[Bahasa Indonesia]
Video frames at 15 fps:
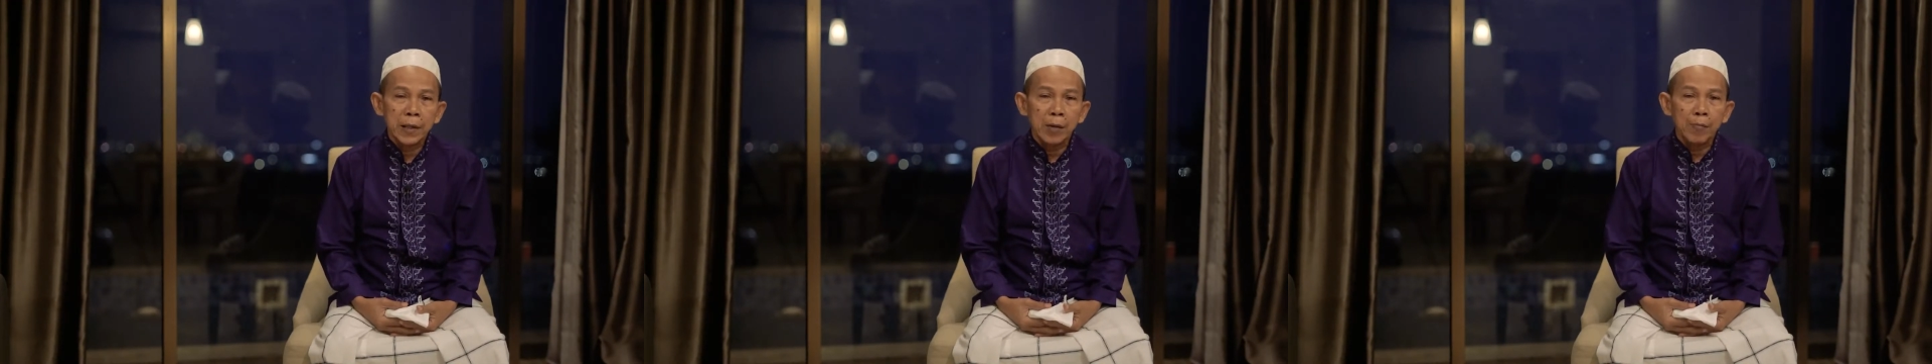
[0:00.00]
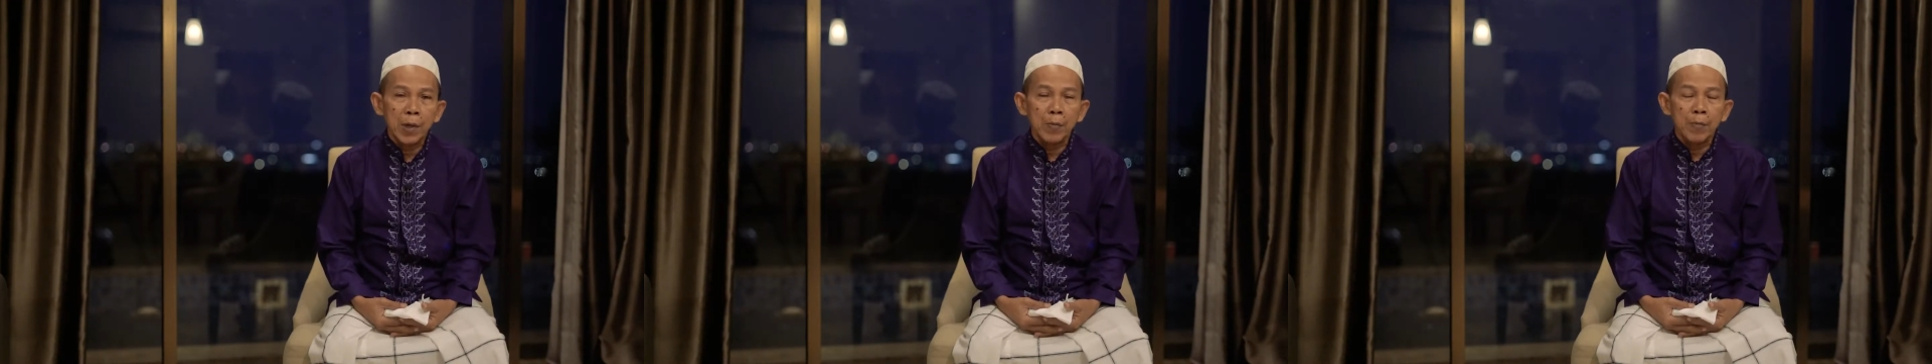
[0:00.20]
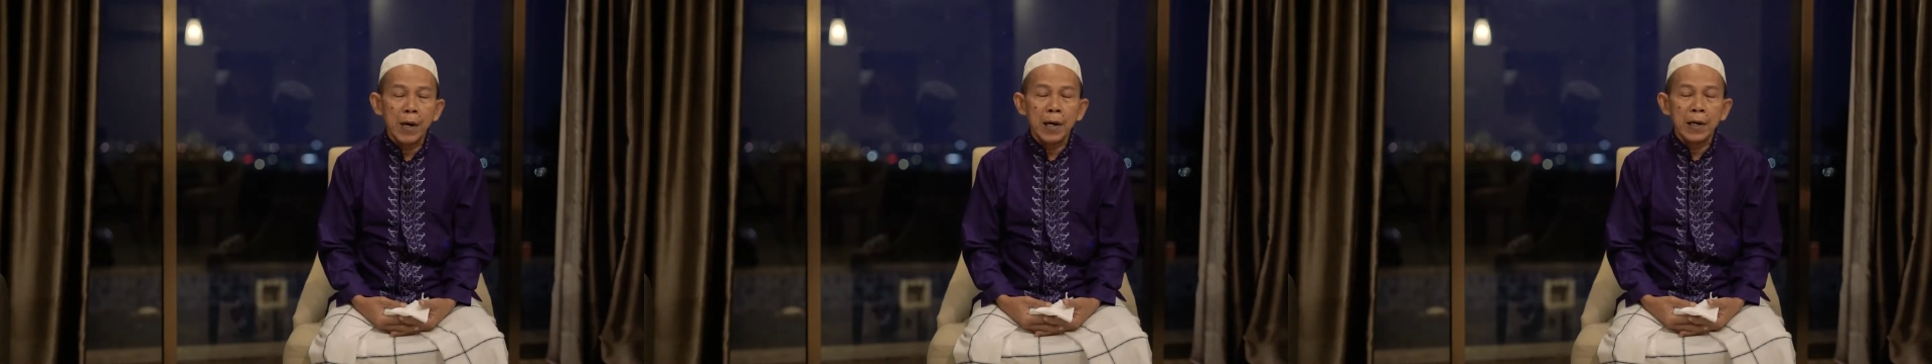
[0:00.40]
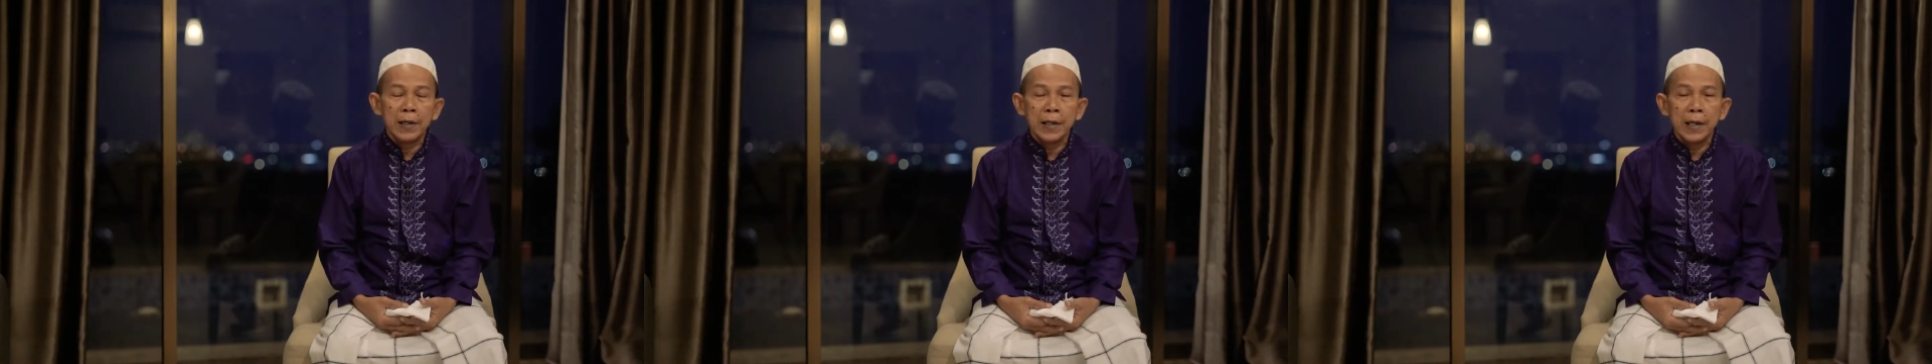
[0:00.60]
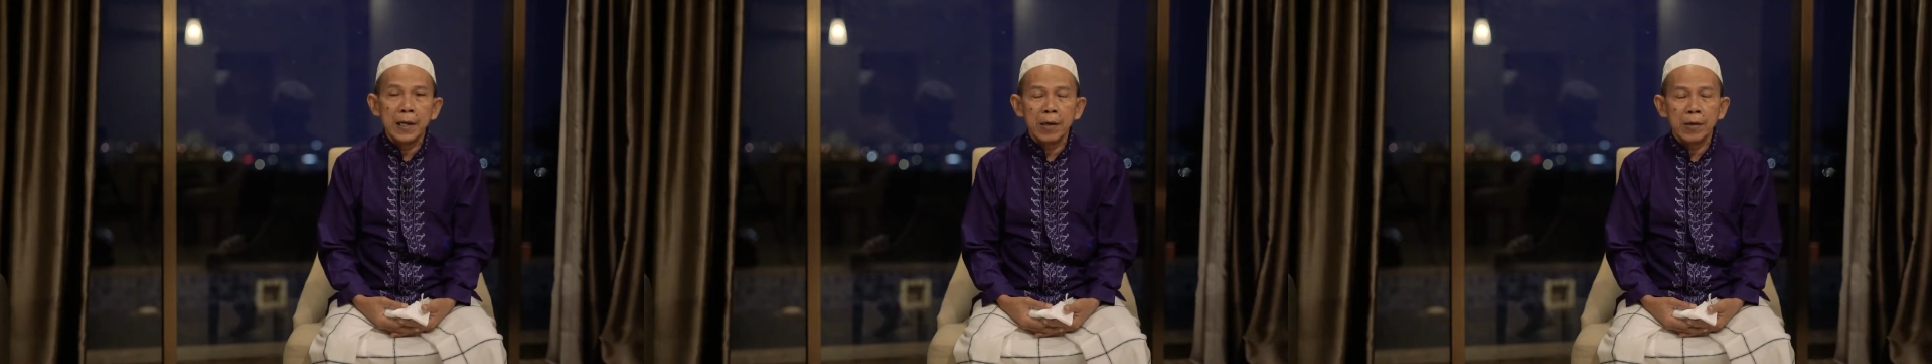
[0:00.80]
yang
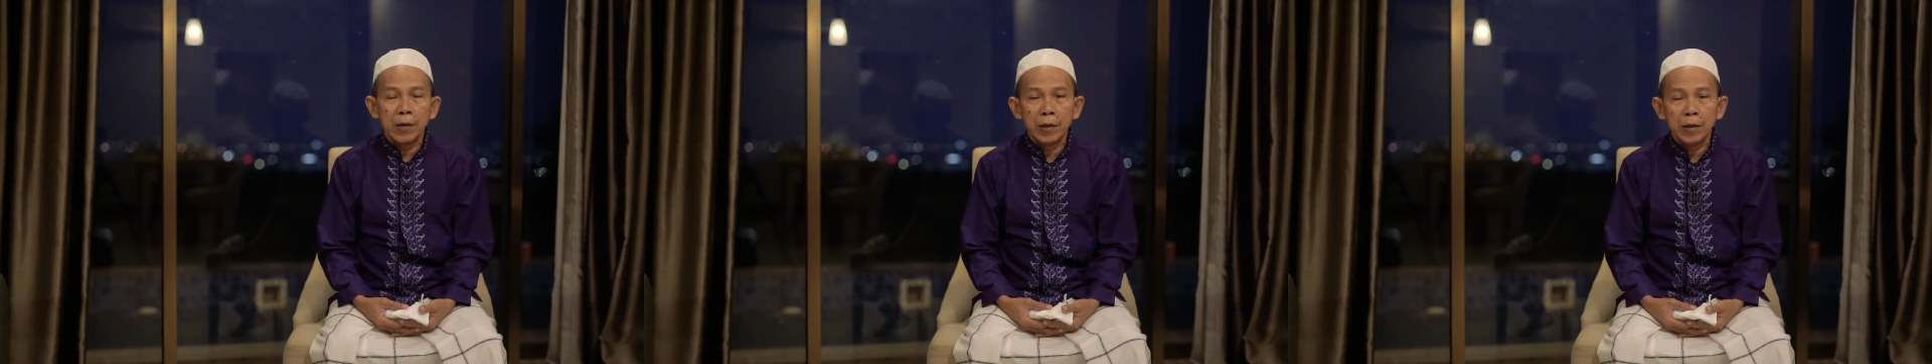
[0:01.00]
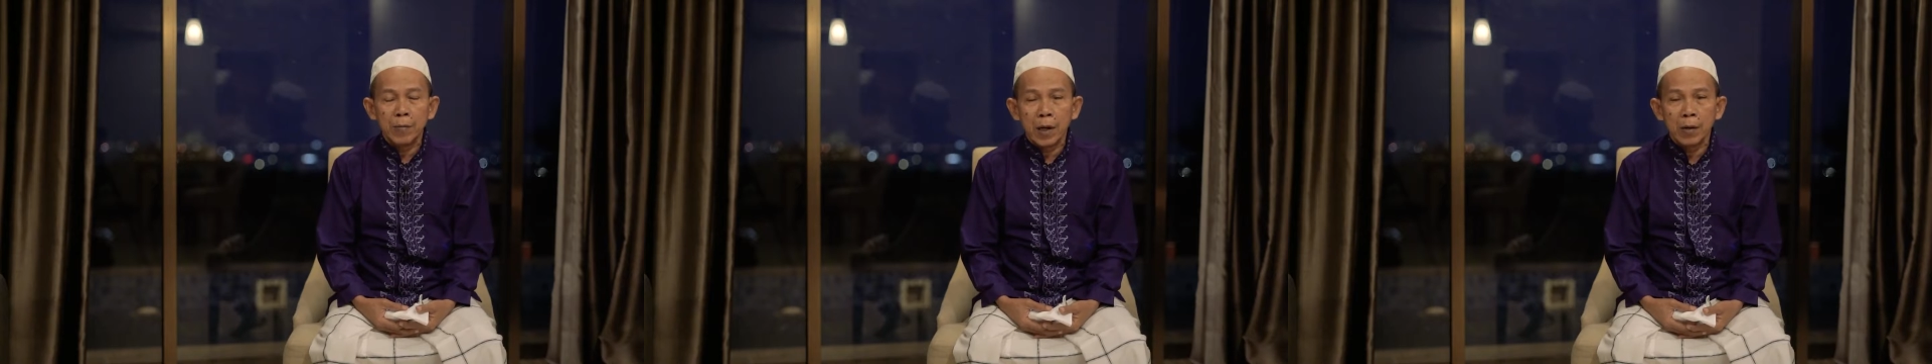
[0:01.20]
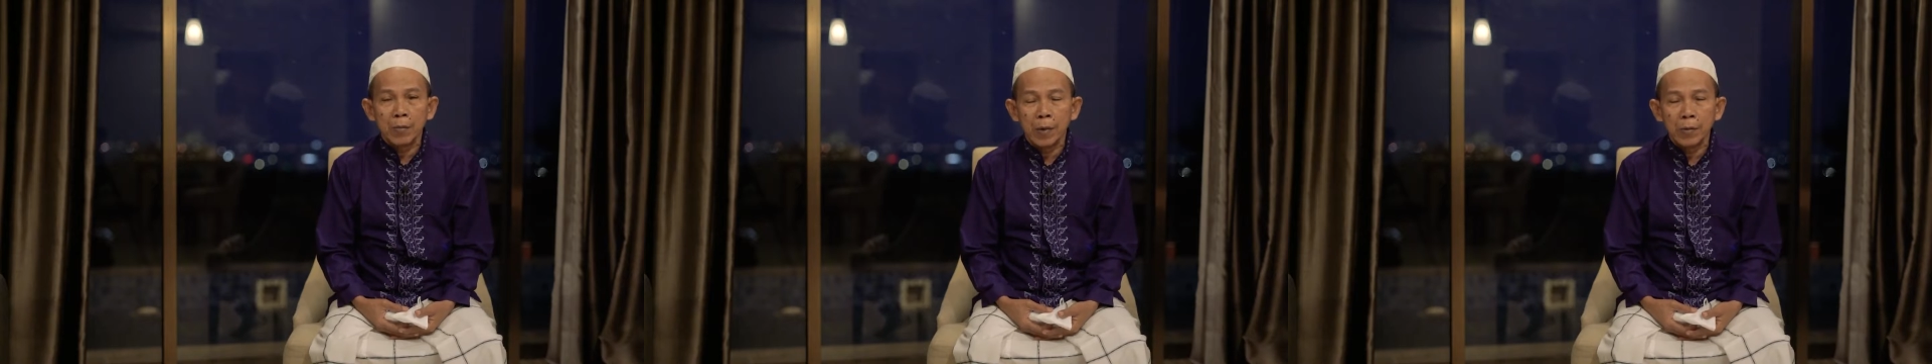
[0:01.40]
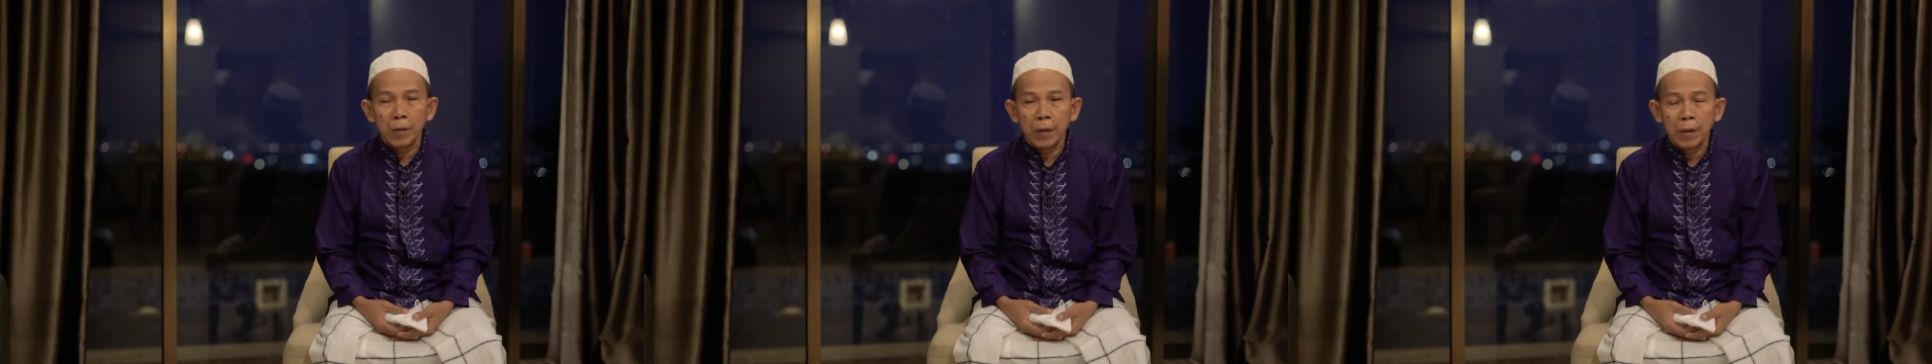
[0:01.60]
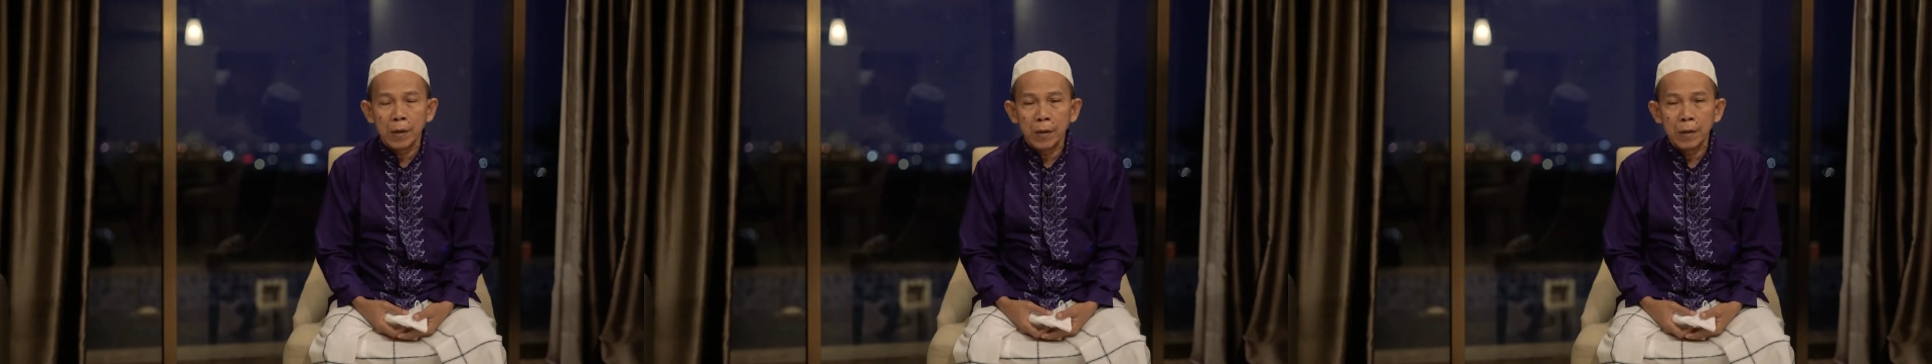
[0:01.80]
berbahagia
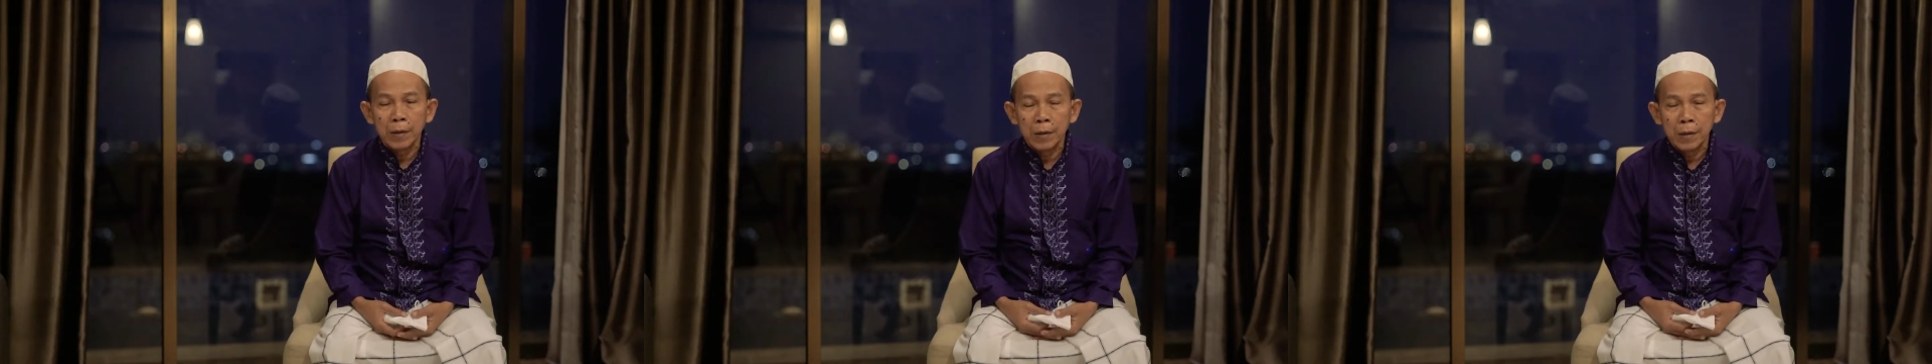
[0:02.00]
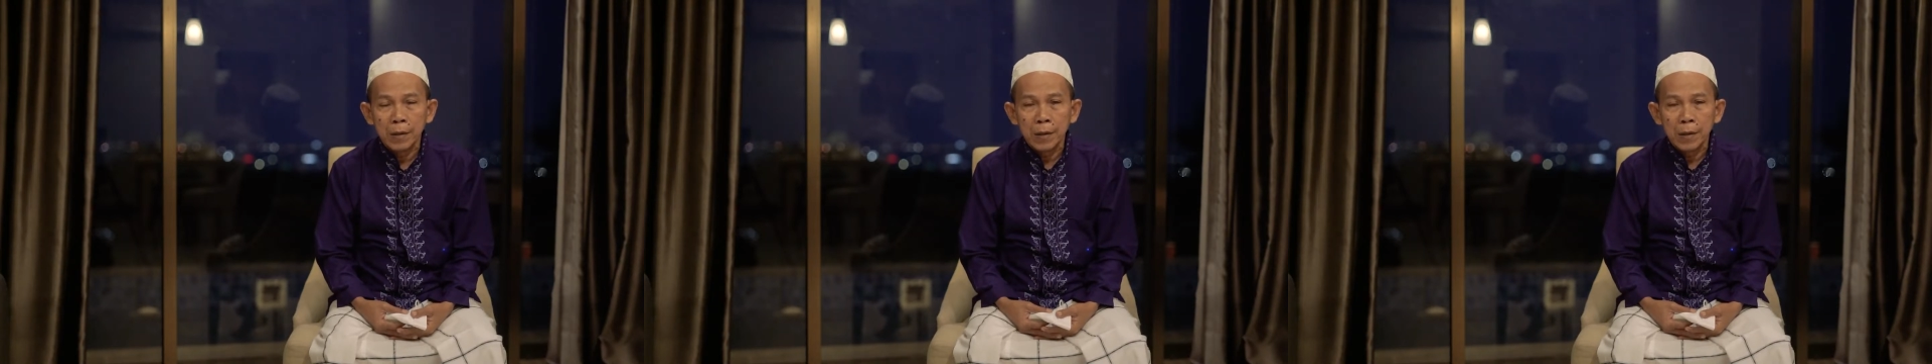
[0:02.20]
rahmatullah.